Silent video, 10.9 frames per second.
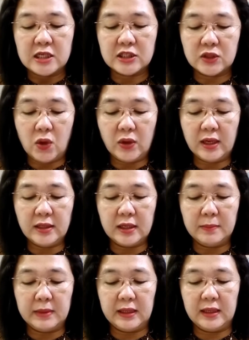Seorang
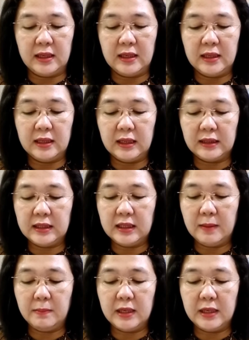dari mereka, ketika